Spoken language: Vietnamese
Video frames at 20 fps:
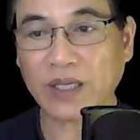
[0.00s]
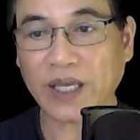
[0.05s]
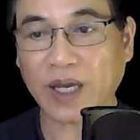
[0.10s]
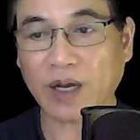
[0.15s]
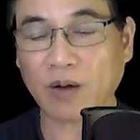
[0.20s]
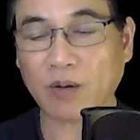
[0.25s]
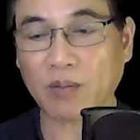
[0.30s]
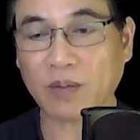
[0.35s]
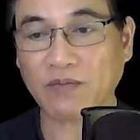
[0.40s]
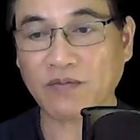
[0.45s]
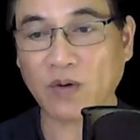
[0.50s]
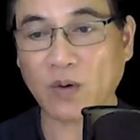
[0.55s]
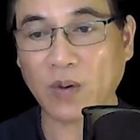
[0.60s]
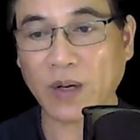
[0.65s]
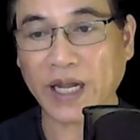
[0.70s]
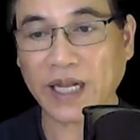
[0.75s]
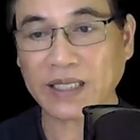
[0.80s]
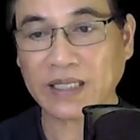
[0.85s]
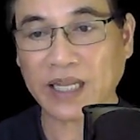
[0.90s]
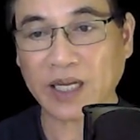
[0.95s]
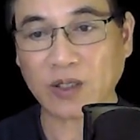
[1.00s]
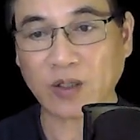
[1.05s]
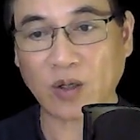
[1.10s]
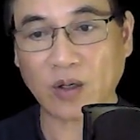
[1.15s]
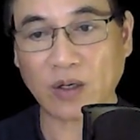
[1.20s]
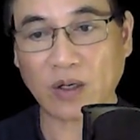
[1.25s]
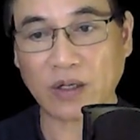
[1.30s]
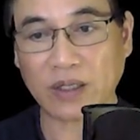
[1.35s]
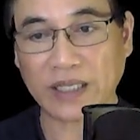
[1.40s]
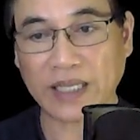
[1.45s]
vào mà phụ hai thầy
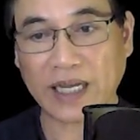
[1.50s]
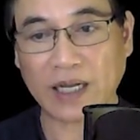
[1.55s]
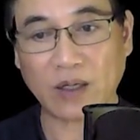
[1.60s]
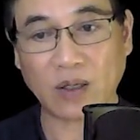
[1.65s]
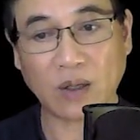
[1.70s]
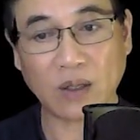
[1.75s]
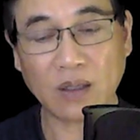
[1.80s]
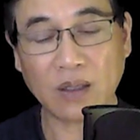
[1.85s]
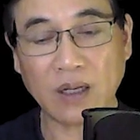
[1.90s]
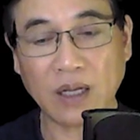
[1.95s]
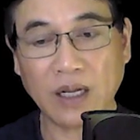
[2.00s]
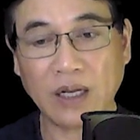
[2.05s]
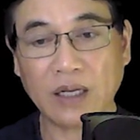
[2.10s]
trò nhà nó